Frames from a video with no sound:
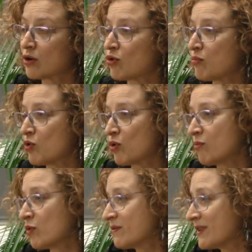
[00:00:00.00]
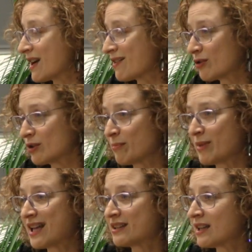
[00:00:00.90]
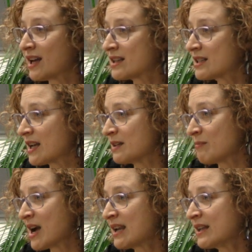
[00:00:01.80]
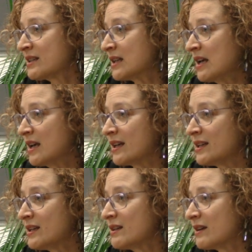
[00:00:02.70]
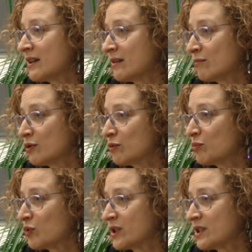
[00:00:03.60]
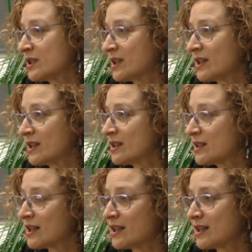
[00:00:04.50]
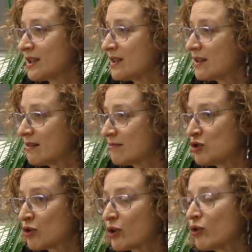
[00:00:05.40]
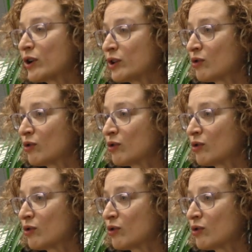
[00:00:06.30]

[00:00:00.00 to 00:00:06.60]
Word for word: como modificación de plantas, animales y eh, bueno, pues eh, yo creo que